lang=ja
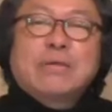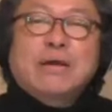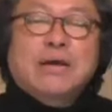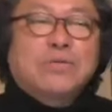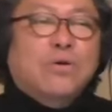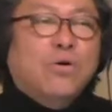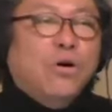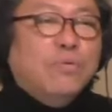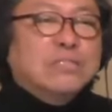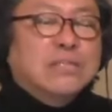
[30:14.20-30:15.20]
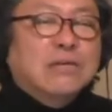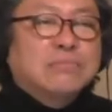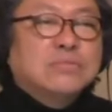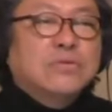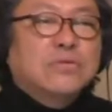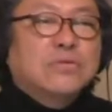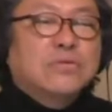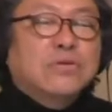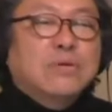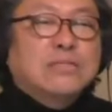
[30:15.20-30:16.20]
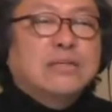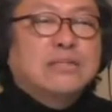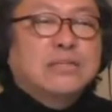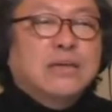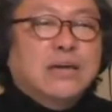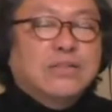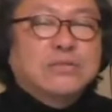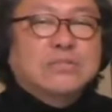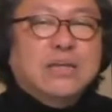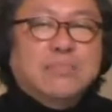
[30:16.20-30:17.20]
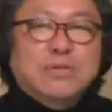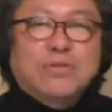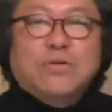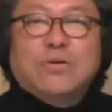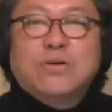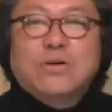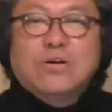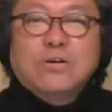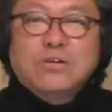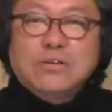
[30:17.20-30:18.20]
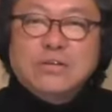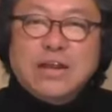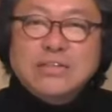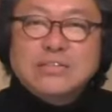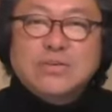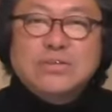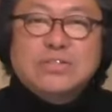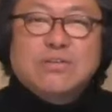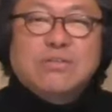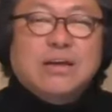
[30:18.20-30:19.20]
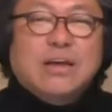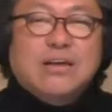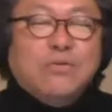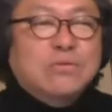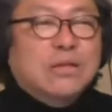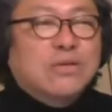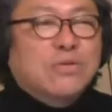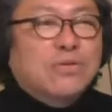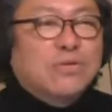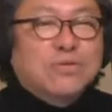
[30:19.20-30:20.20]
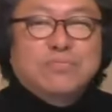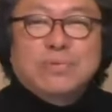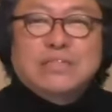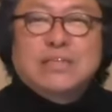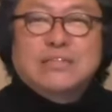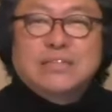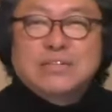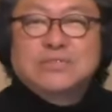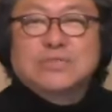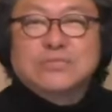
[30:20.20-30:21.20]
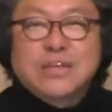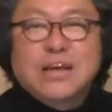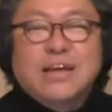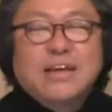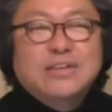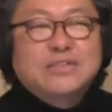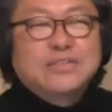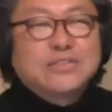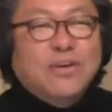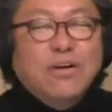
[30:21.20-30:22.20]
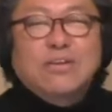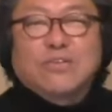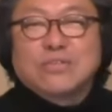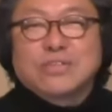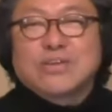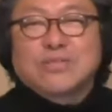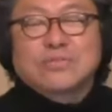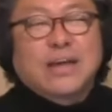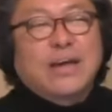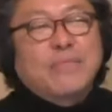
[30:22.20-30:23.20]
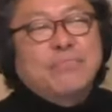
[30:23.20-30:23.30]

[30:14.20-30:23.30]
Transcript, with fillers: あの、ほぼ全部男の子目線だけど、サビの、ラスト1行だけ女の子目線になるというね、すごい凝った曲で、